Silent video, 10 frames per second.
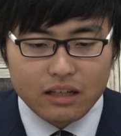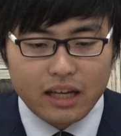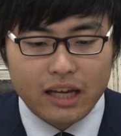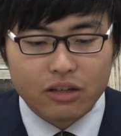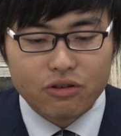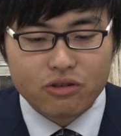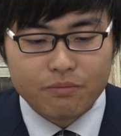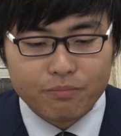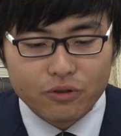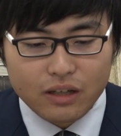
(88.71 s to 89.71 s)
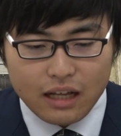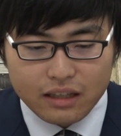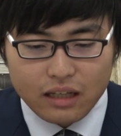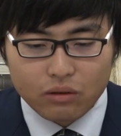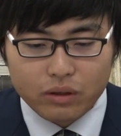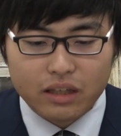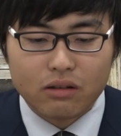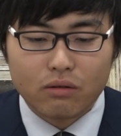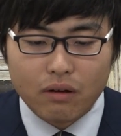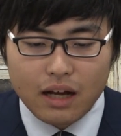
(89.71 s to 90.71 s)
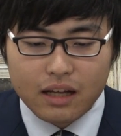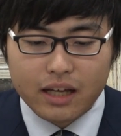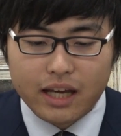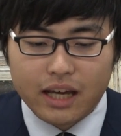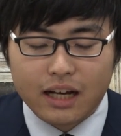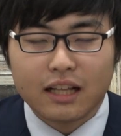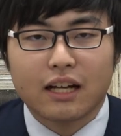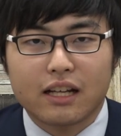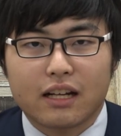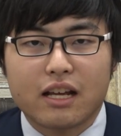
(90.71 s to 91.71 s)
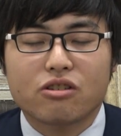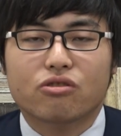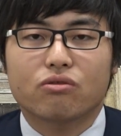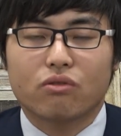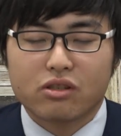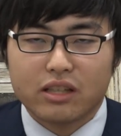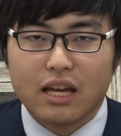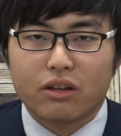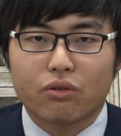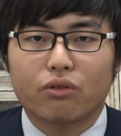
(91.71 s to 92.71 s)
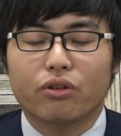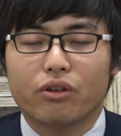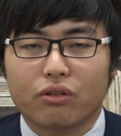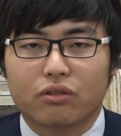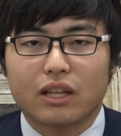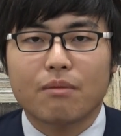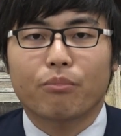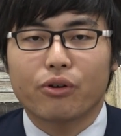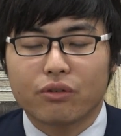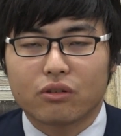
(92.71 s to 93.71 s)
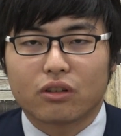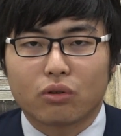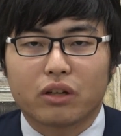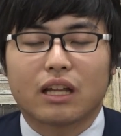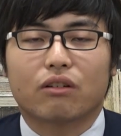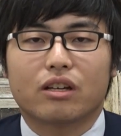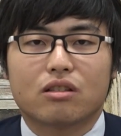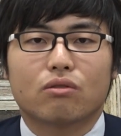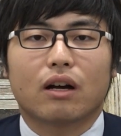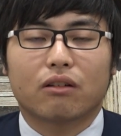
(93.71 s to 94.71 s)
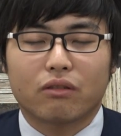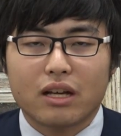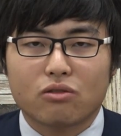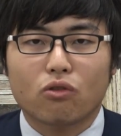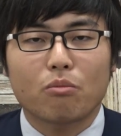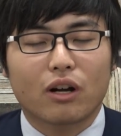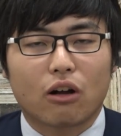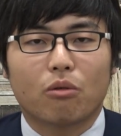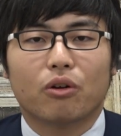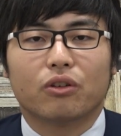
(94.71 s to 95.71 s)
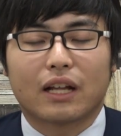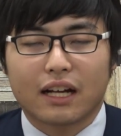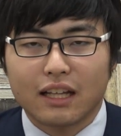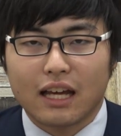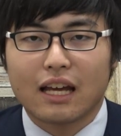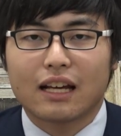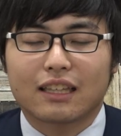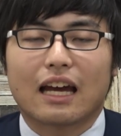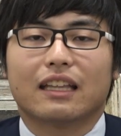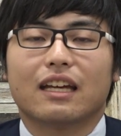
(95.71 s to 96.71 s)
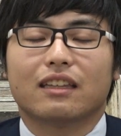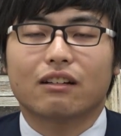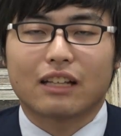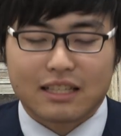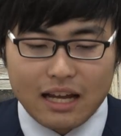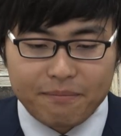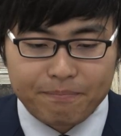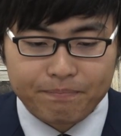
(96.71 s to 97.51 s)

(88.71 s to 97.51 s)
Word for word: 90分間で解き切るのは、かなり練習をして要領よくテンポよく解いていく必要があるので、そこも過去問の中で鍛えていってください。